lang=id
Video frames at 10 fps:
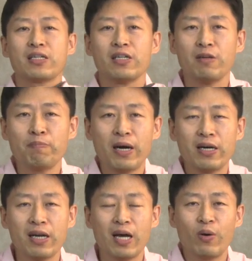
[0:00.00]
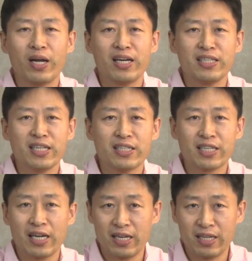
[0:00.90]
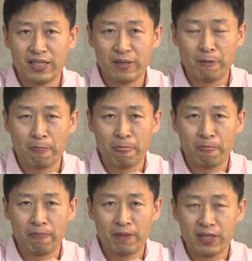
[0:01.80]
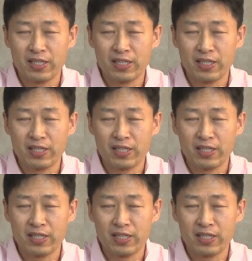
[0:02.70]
kepahlawanan yang salah. Ya,